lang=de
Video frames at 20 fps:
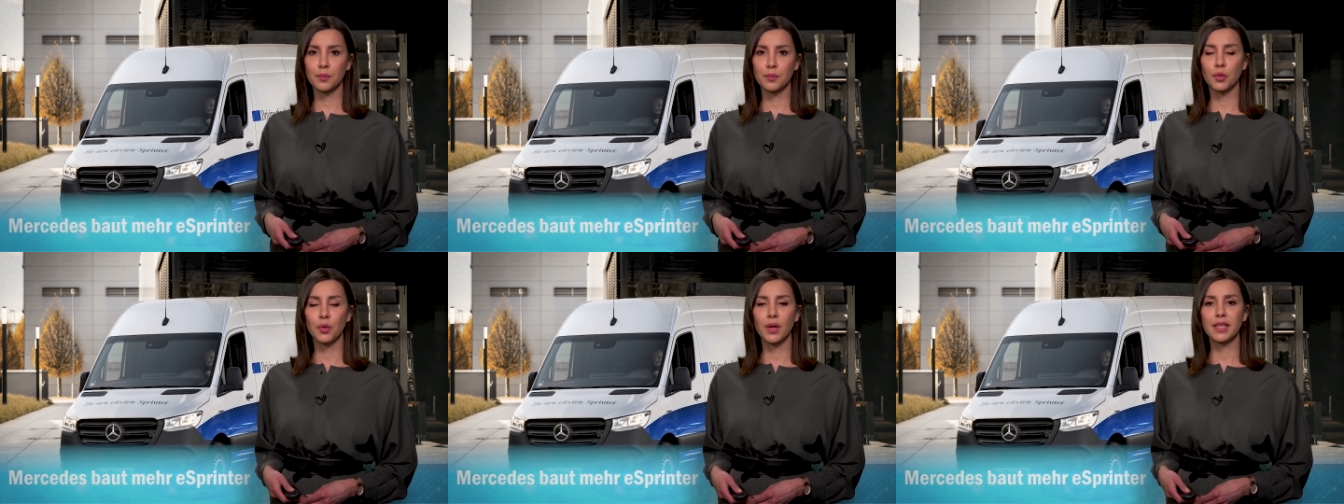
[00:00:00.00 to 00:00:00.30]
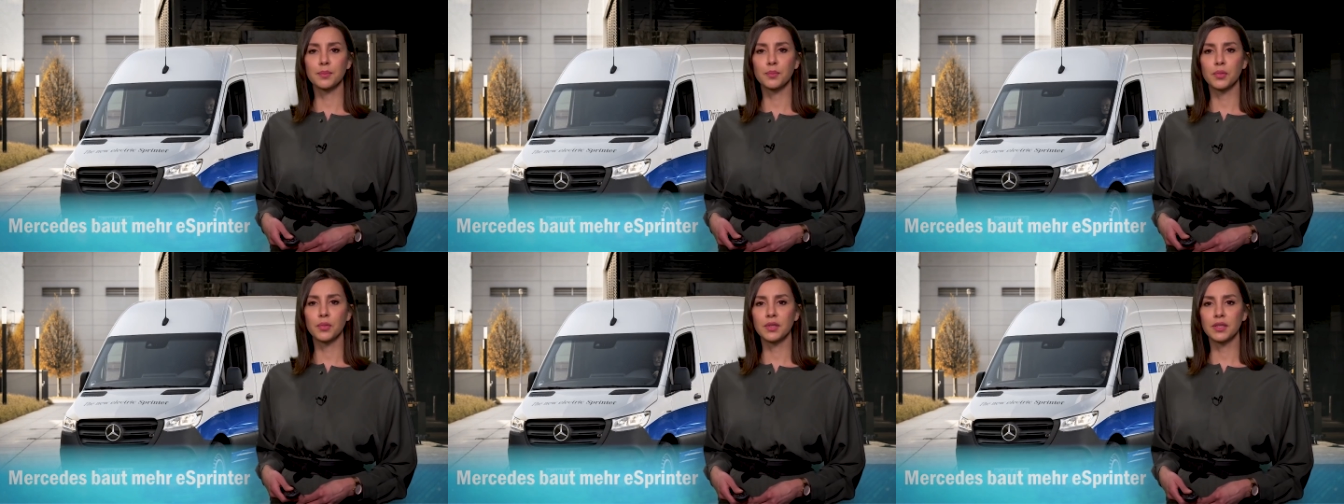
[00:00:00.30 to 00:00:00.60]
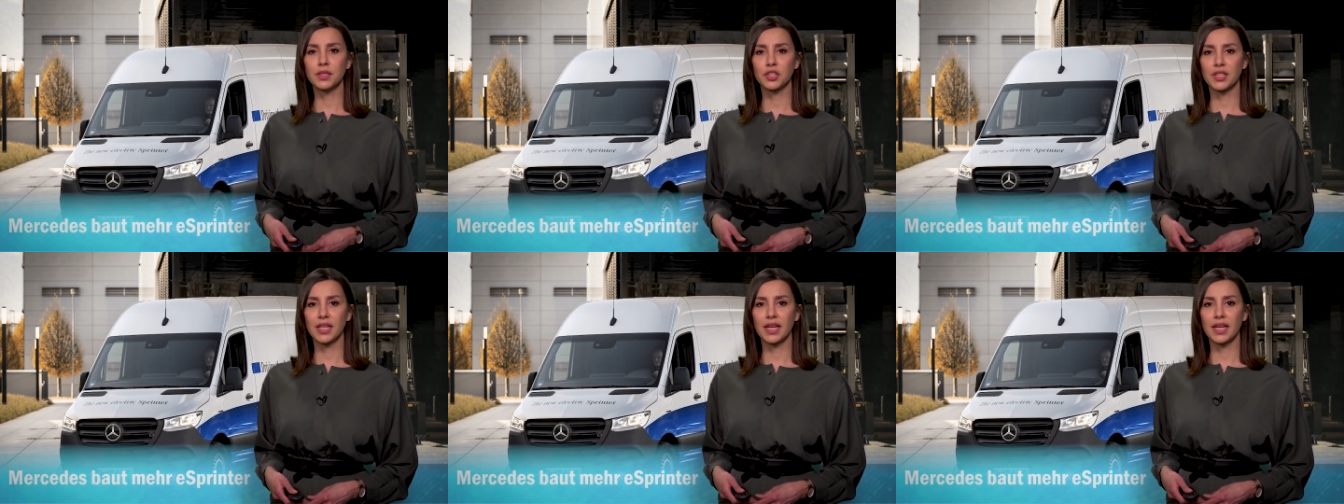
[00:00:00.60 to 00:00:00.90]
im
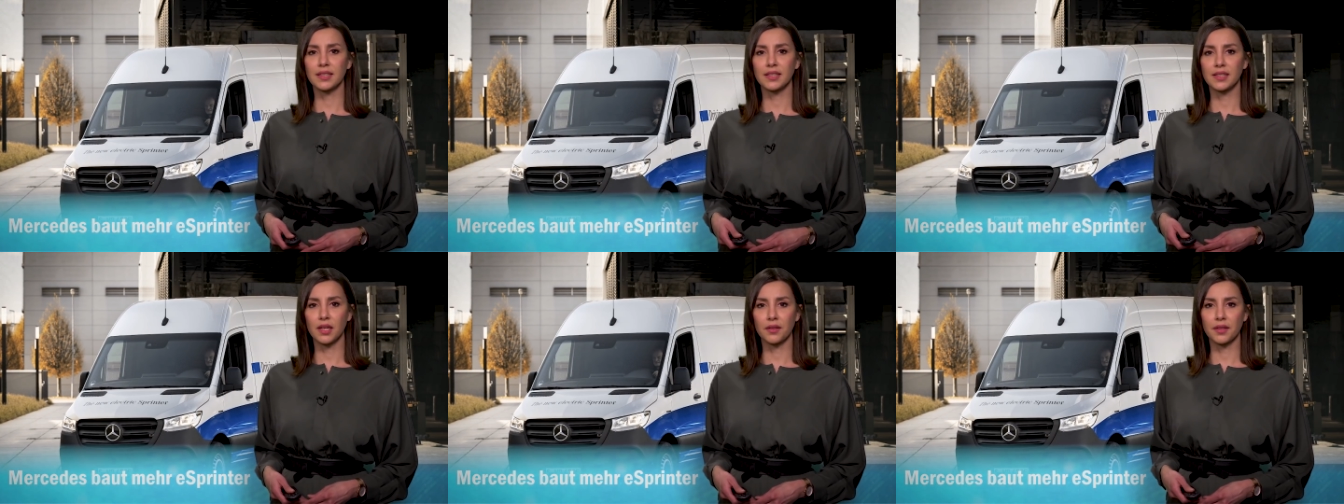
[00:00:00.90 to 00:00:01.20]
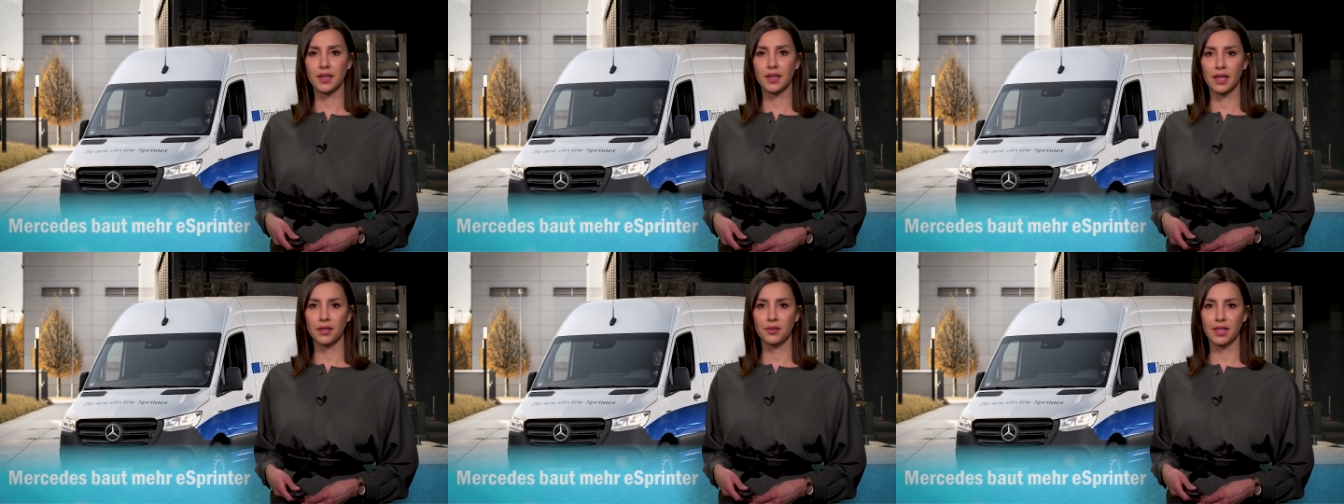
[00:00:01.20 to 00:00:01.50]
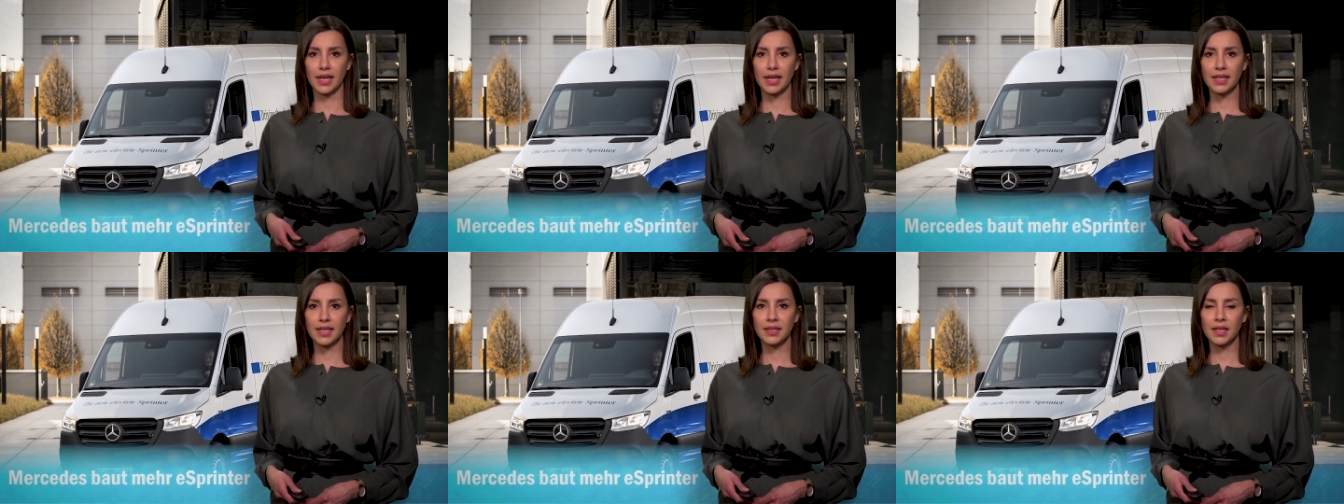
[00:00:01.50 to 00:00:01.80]
US-Bundesstaat South
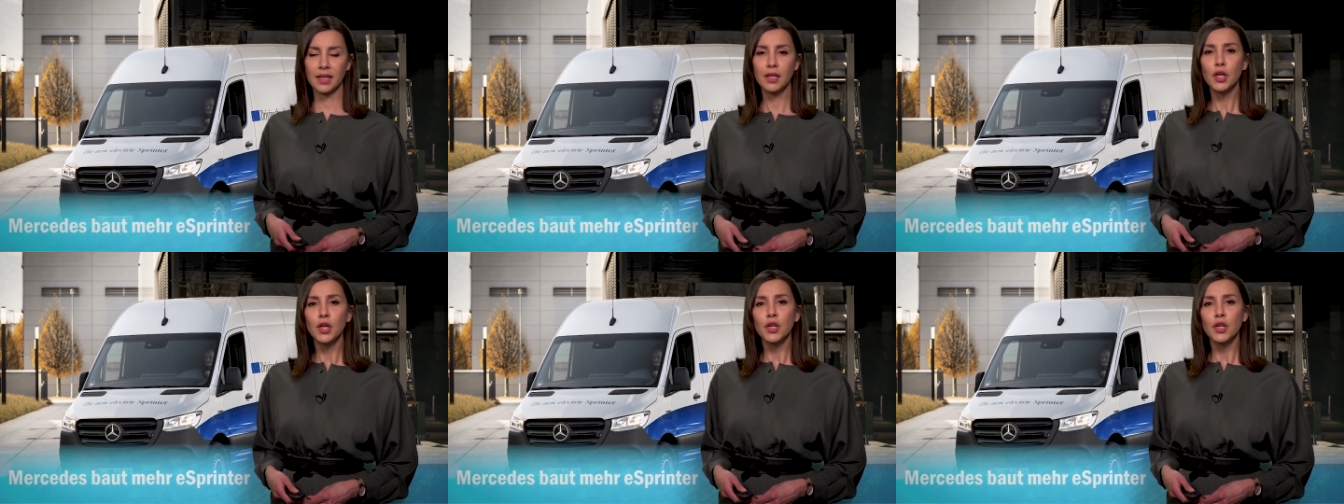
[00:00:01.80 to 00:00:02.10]
Carolina